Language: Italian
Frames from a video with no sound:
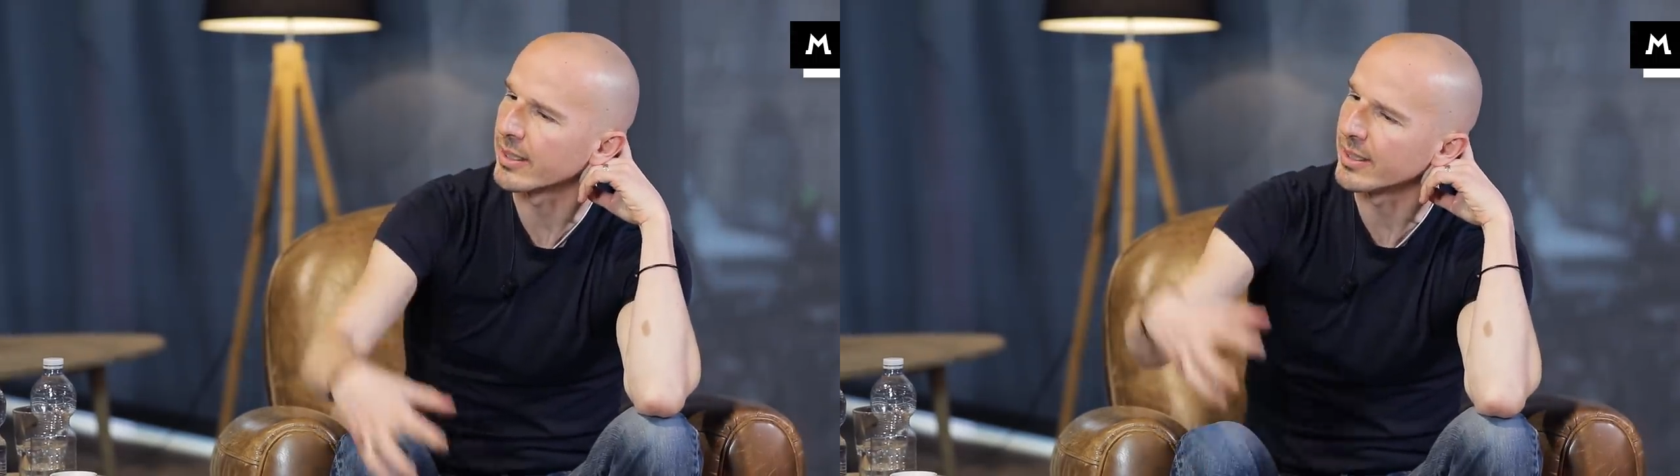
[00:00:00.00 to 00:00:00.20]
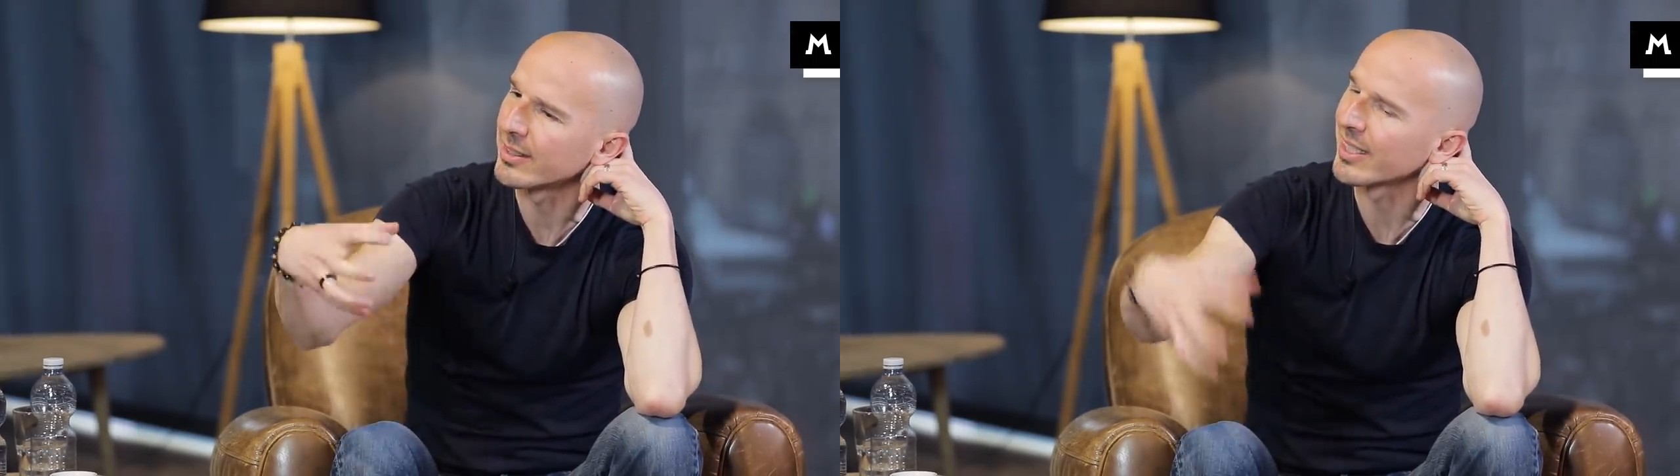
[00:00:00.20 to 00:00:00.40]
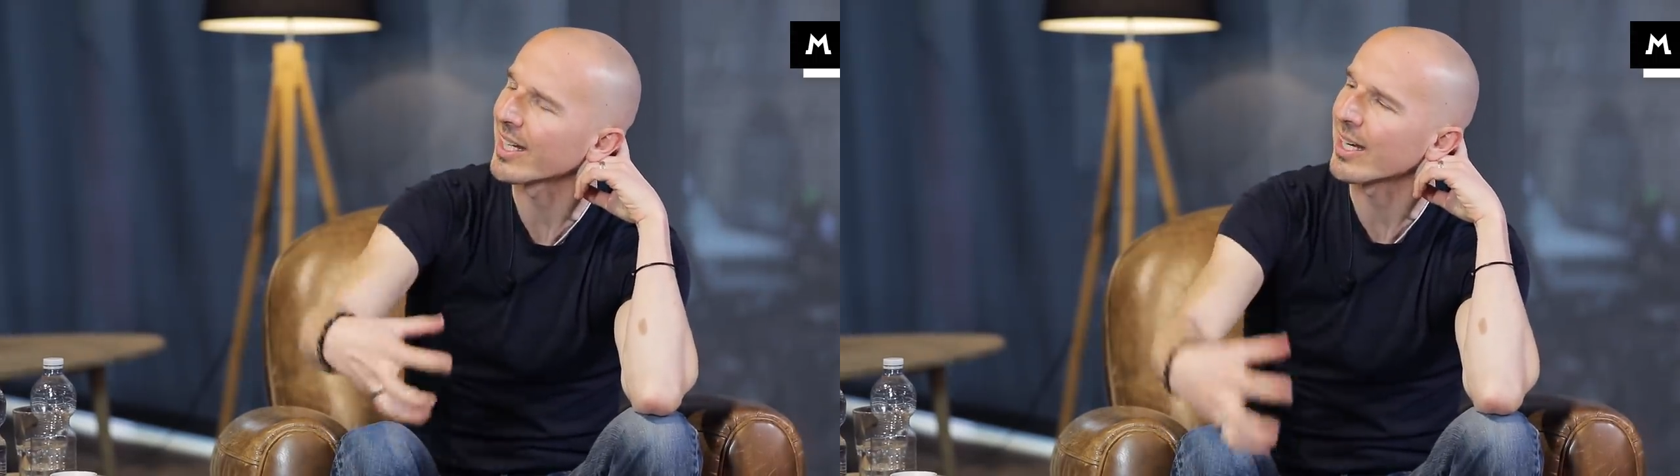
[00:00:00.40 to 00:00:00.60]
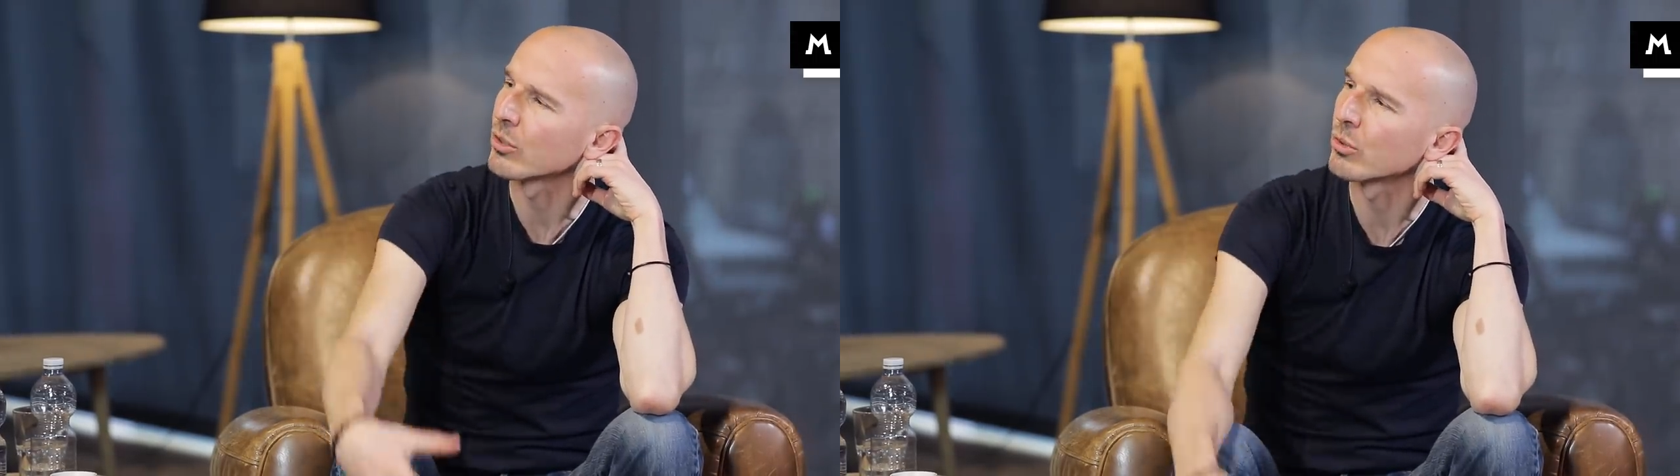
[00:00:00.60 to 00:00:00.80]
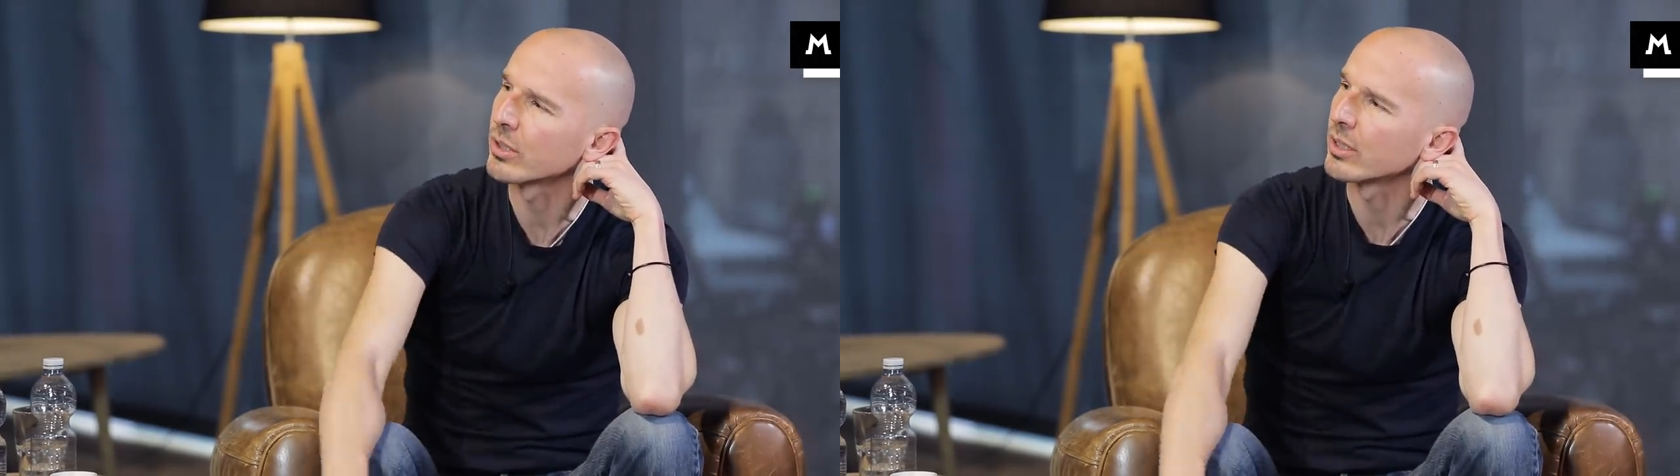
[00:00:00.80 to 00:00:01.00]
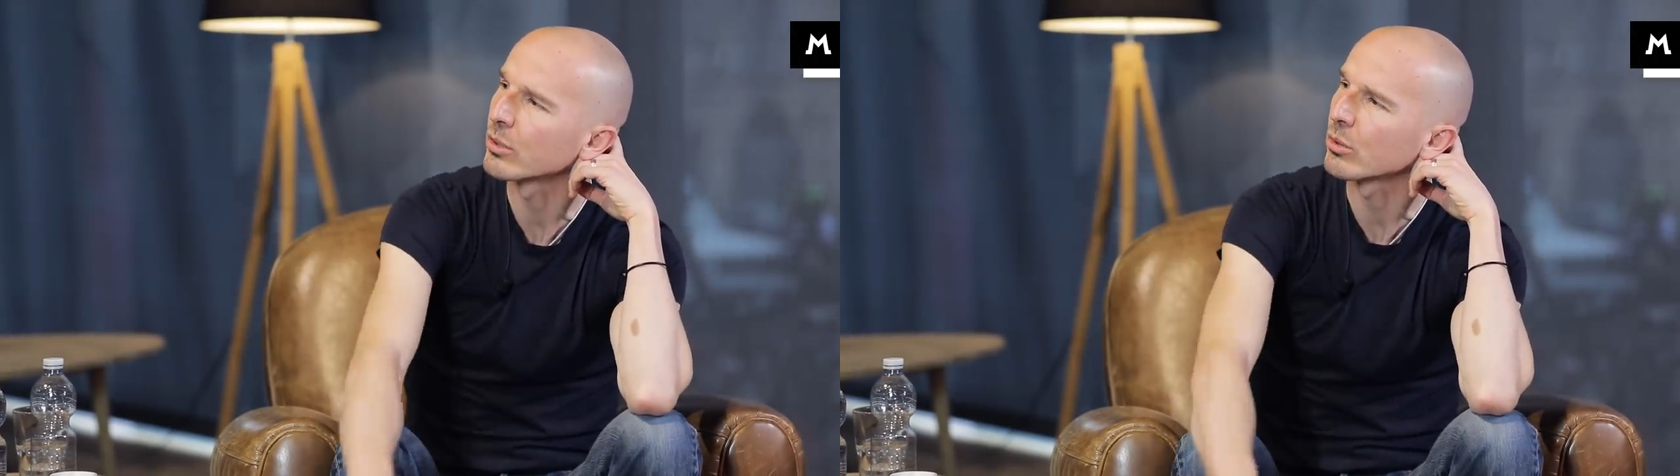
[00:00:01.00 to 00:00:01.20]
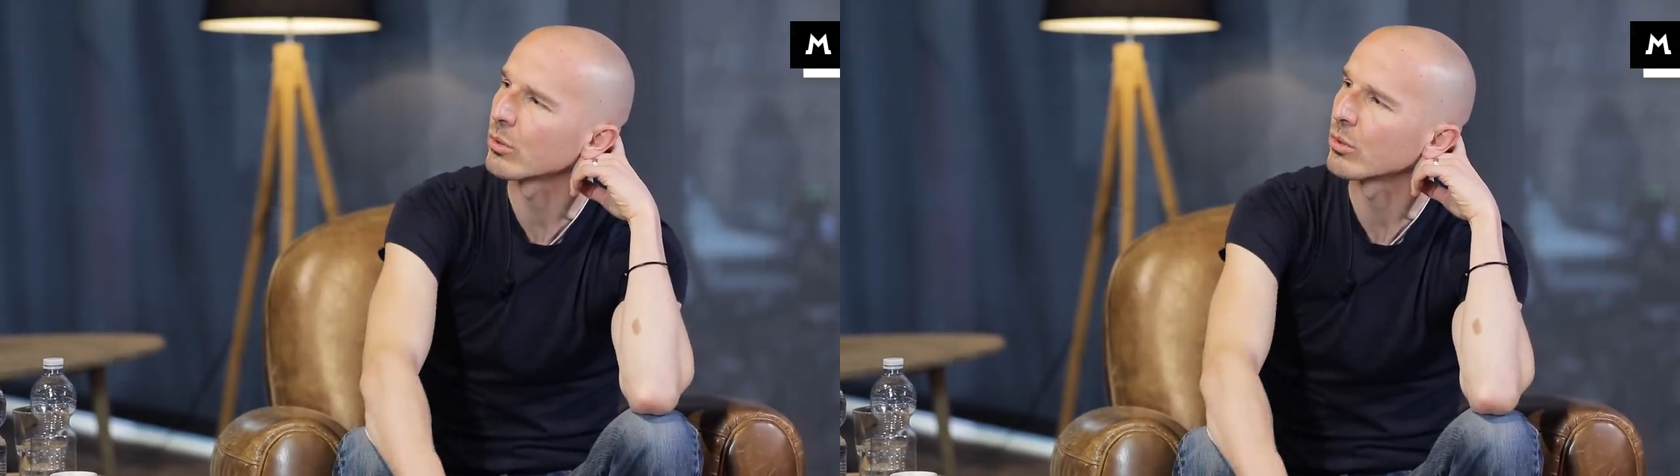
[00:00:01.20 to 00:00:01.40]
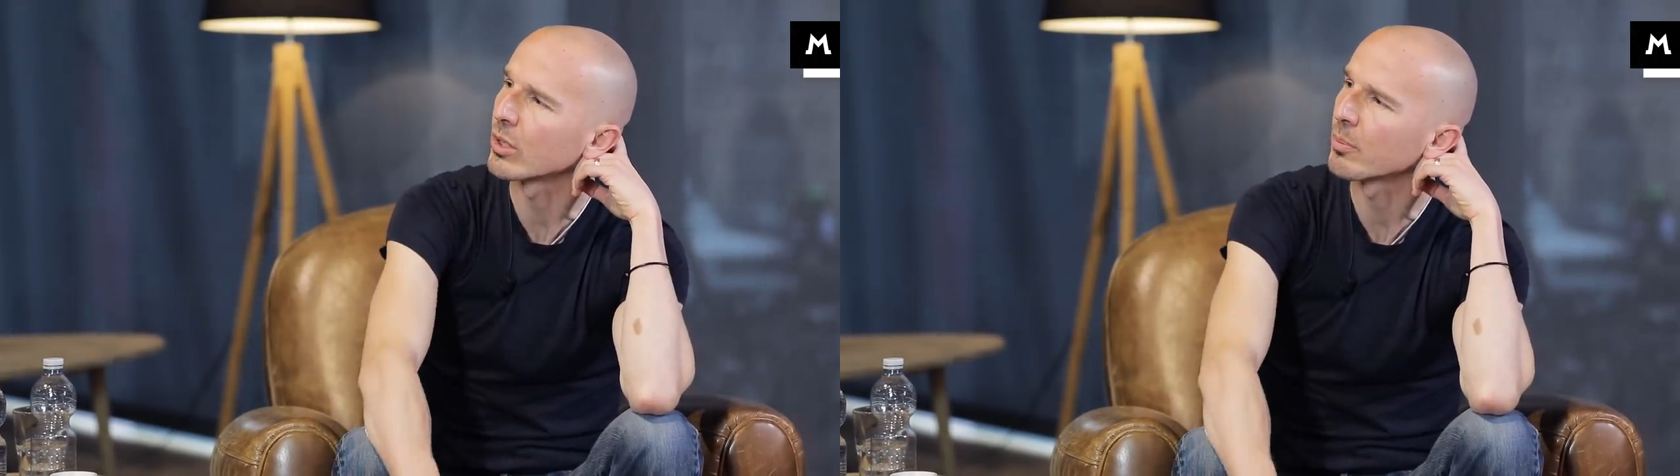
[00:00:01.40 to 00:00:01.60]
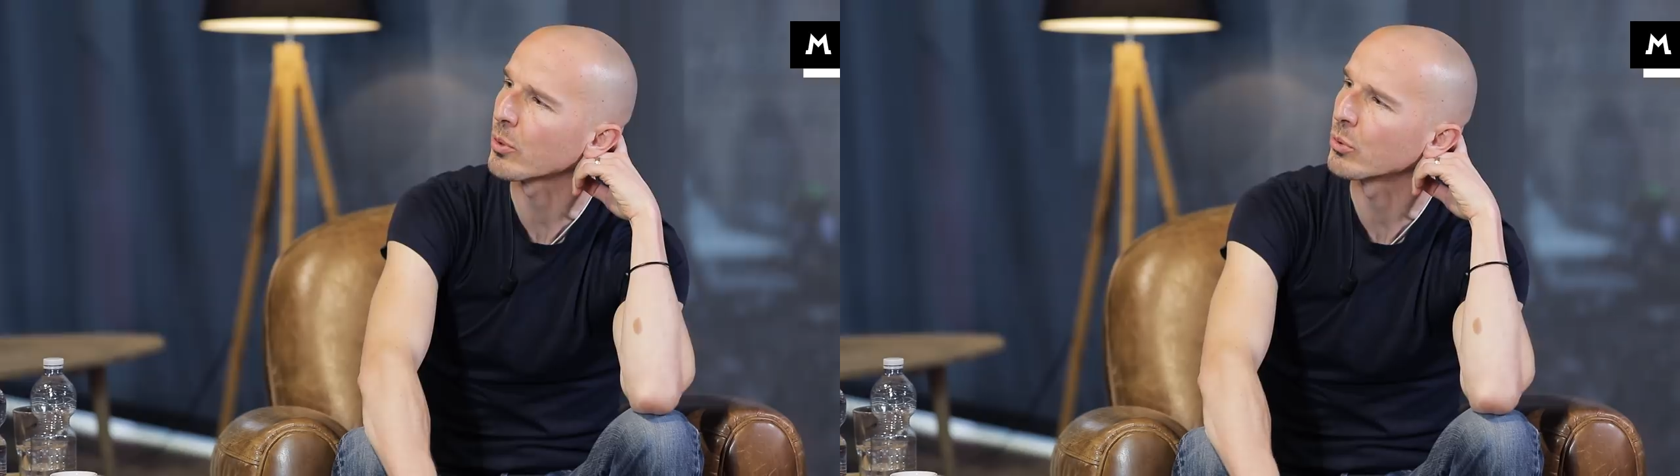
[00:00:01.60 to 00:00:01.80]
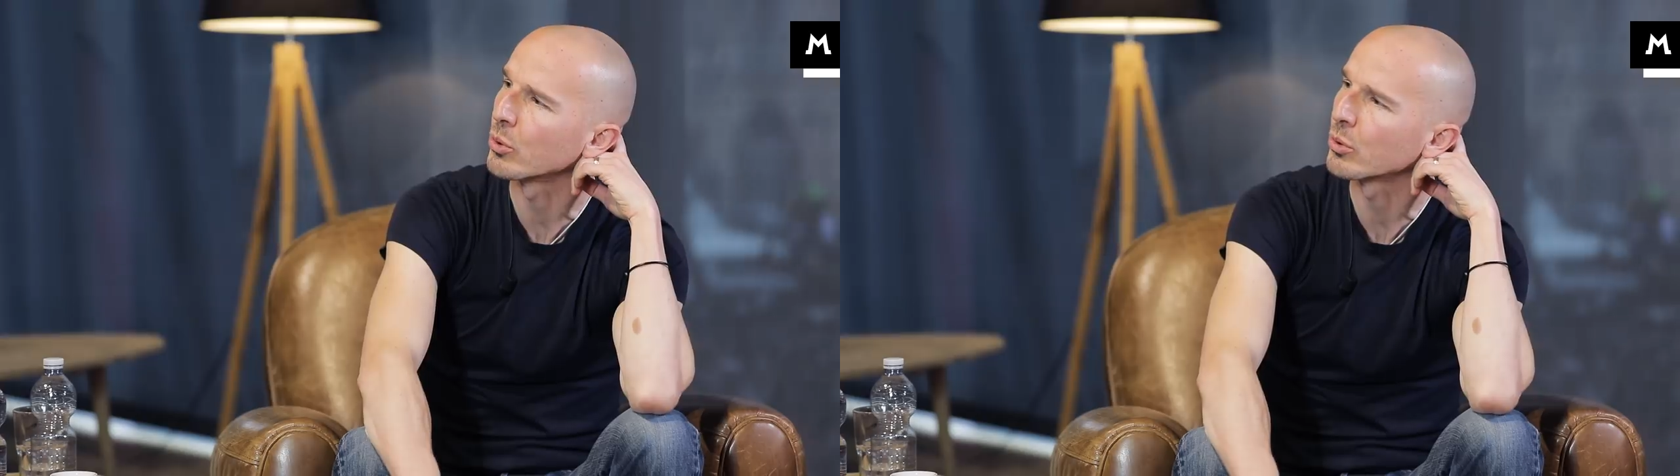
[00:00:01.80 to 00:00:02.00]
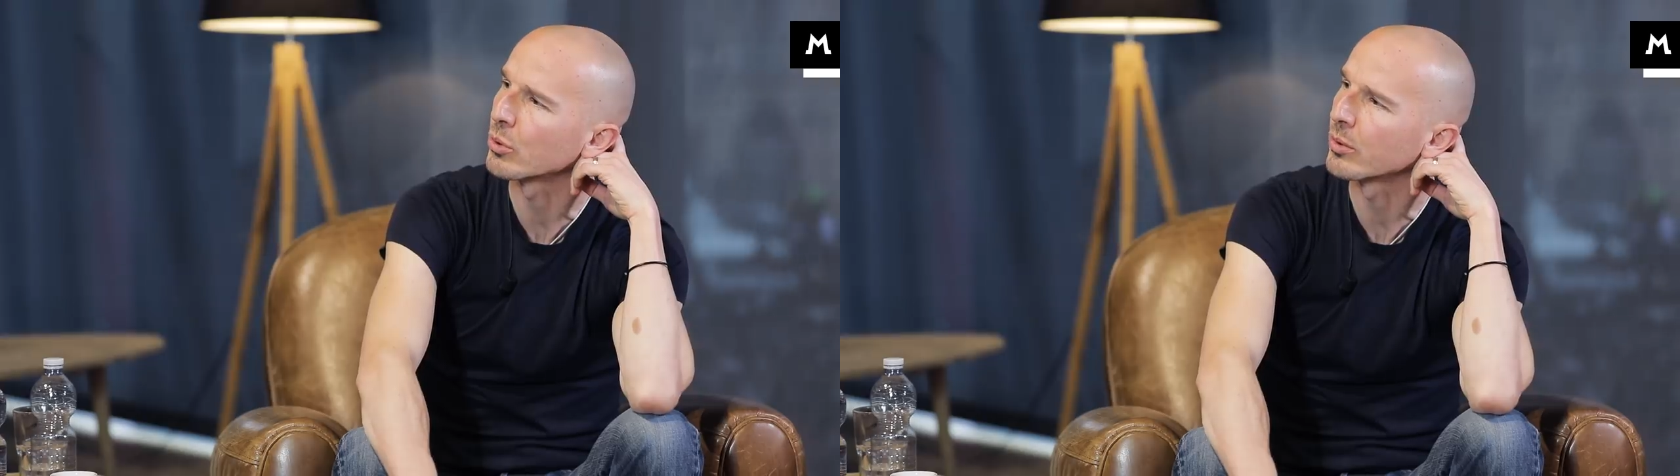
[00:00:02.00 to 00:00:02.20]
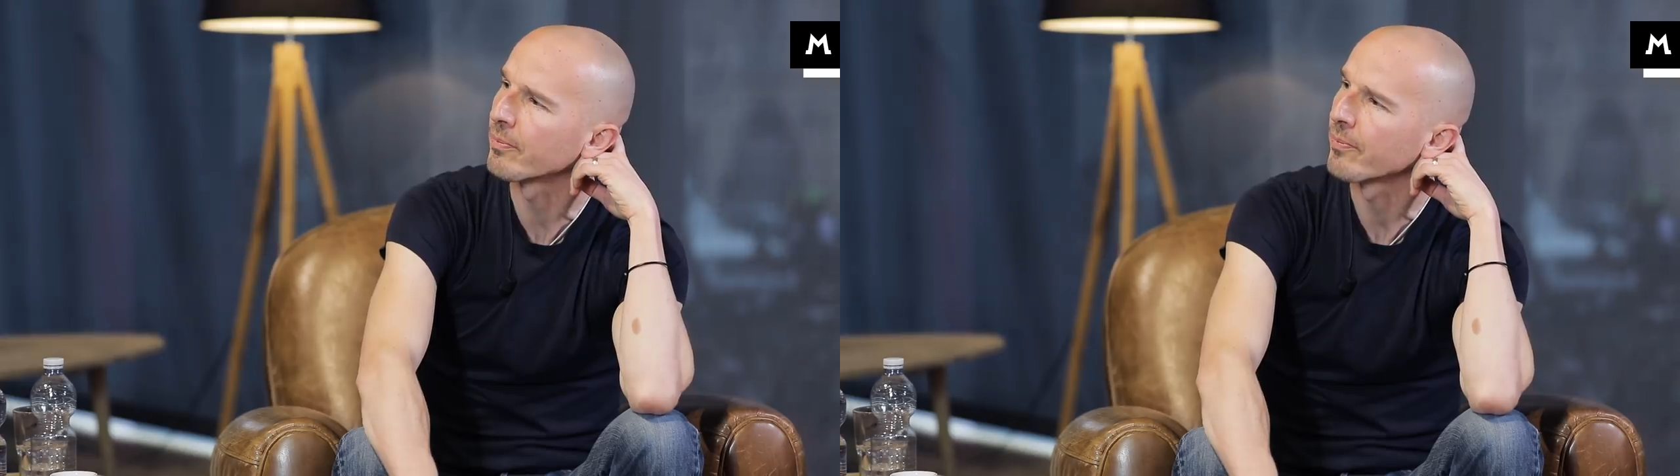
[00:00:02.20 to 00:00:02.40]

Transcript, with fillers: integrando dentro? Allora, devo dire